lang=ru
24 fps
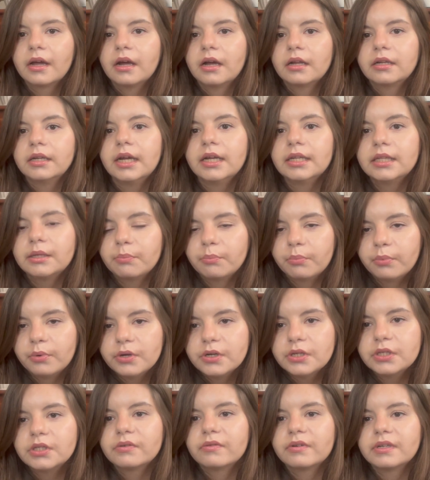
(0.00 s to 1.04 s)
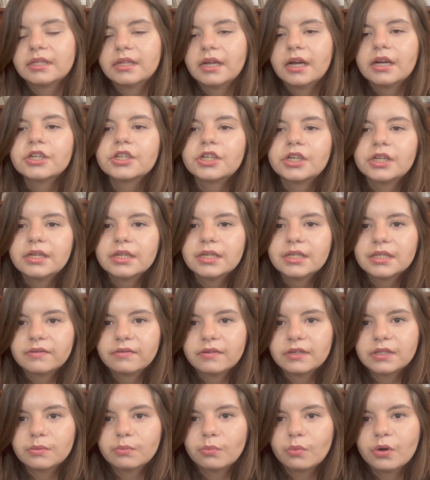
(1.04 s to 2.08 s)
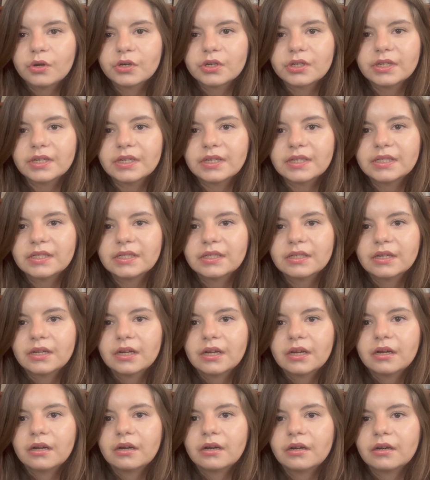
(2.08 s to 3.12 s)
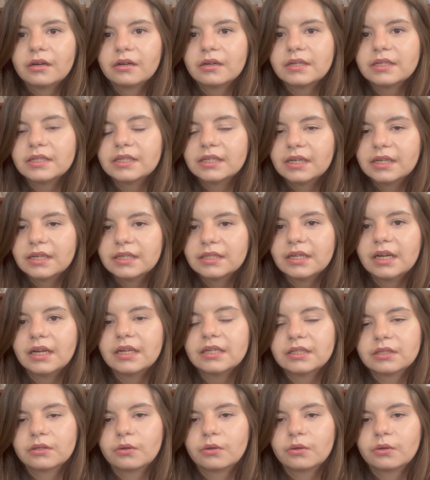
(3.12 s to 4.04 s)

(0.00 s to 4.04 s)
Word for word: На этом поезде у вас также есть возможность э, заказать